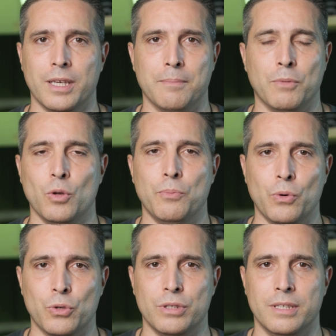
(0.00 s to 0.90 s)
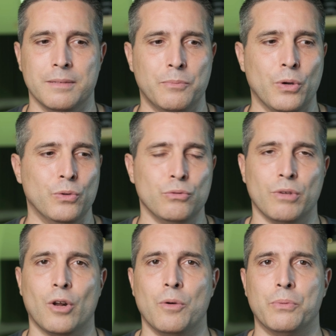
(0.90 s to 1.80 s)
in che modo porti, se puoi
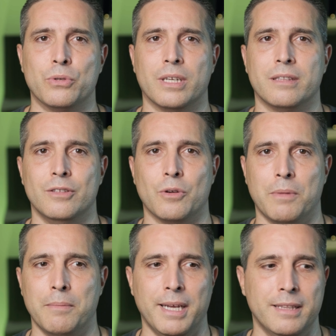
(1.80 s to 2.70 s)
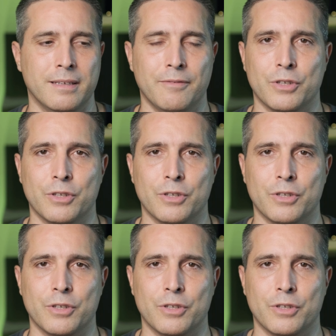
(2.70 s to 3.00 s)
continuare a comportarti normalmente.